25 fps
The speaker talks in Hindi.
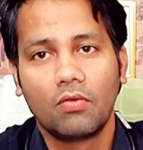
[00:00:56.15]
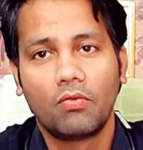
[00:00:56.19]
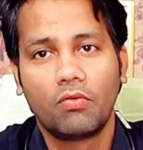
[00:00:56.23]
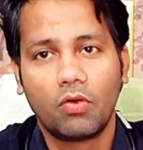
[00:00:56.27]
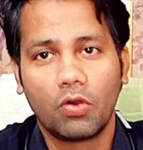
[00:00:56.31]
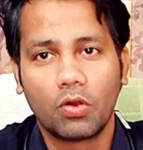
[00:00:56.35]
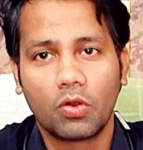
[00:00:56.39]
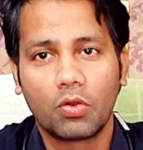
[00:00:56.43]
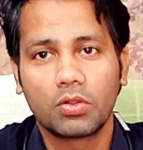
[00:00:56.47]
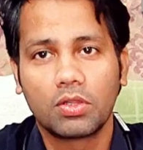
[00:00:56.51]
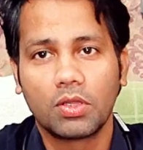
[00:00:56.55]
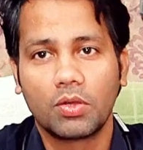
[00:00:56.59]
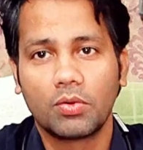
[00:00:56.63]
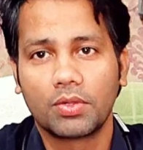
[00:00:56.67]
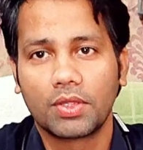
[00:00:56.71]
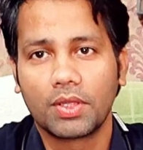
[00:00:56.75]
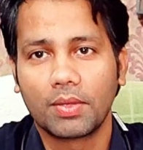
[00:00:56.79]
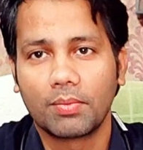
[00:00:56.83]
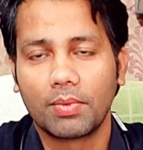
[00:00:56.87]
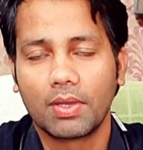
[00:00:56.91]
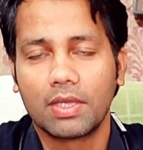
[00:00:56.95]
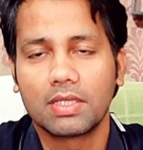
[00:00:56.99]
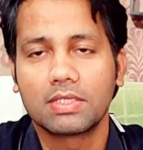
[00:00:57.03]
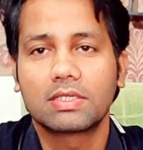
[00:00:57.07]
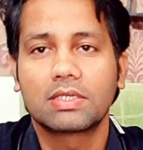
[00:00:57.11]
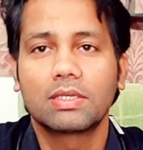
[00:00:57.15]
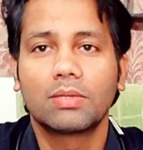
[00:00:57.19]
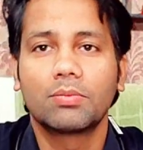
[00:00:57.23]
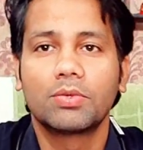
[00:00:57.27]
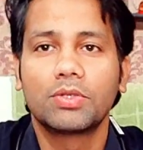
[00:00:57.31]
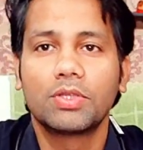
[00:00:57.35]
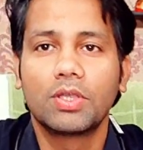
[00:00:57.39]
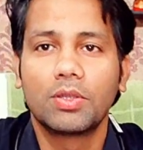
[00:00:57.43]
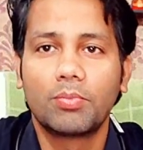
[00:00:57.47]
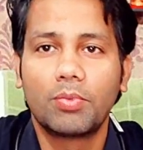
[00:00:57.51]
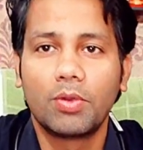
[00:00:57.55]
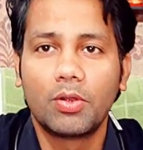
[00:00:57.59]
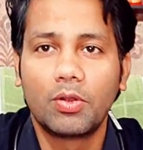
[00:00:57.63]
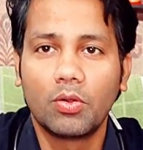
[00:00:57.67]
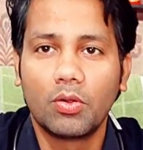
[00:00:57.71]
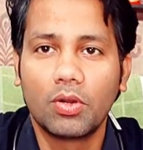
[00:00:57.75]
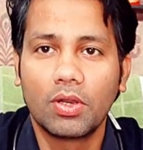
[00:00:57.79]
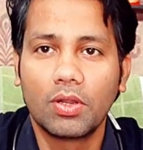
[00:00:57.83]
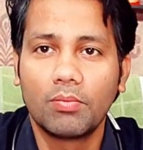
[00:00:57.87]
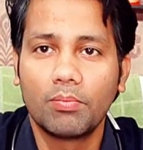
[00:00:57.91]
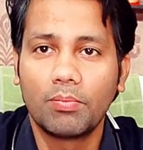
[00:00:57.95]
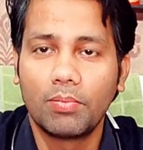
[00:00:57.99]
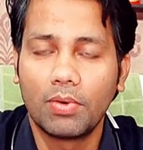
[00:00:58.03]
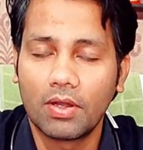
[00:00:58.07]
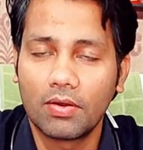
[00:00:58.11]
फ़ोटो था उनके पास कि मुझे
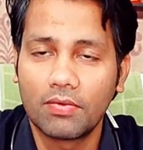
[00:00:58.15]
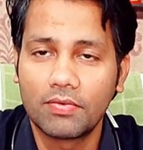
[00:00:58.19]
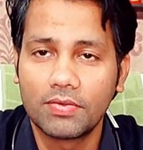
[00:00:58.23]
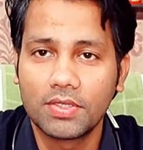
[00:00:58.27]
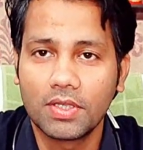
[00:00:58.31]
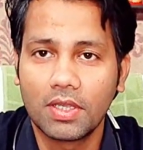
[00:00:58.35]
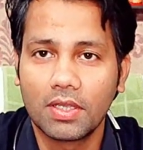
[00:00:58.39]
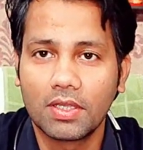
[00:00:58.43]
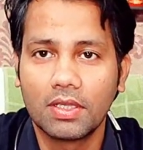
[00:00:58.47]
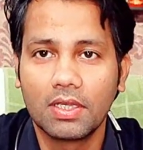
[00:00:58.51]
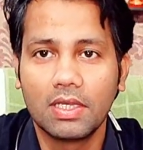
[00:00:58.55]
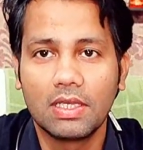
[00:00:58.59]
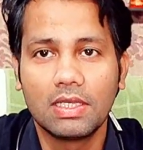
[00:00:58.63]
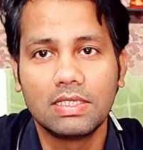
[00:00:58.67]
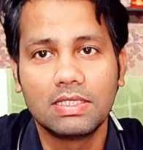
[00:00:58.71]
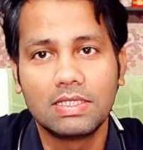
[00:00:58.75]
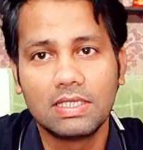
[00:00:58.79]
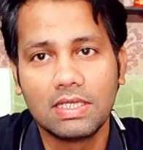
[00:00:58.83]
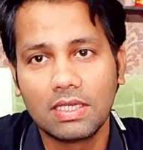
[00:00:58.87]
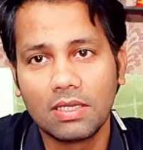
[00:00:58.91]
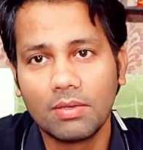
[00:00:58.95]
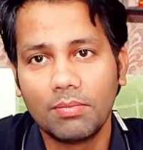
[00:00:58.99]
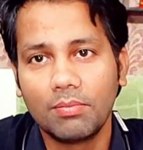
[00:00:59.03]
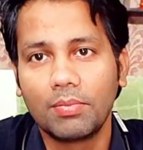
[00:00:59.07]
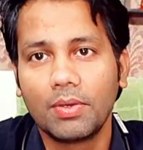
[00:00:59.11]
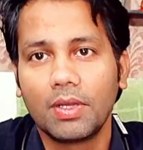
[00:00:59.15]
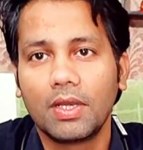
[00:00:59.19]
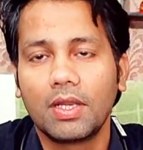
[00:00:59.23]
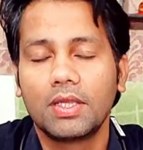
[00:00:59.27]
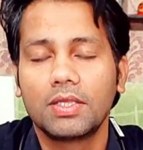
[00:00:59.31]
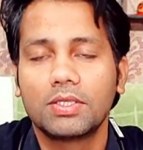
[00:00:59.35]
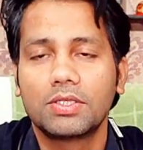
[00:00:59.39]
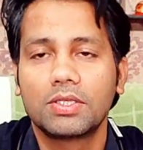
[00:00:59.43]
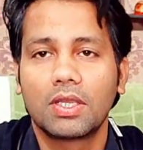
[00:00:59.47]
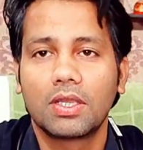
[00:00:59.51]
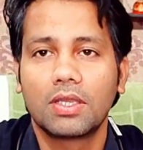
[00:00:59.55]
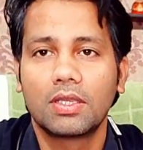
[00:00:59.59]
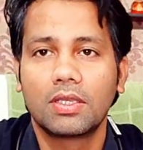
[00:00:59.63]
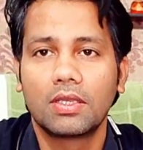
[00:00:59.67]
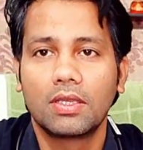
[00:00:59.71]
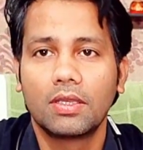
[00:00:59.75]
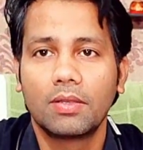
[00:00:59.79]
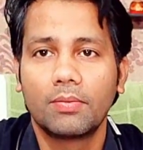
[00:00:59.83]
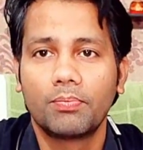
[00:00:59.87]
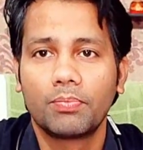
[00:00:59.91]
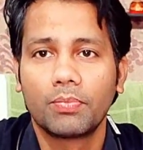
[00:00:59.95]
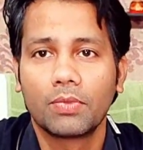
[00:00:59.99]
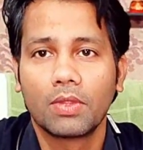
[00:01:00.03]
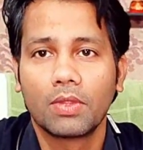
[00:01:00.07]
इक्विटोरियम पर्फ चाहिए इसी कंपनी की चाहिए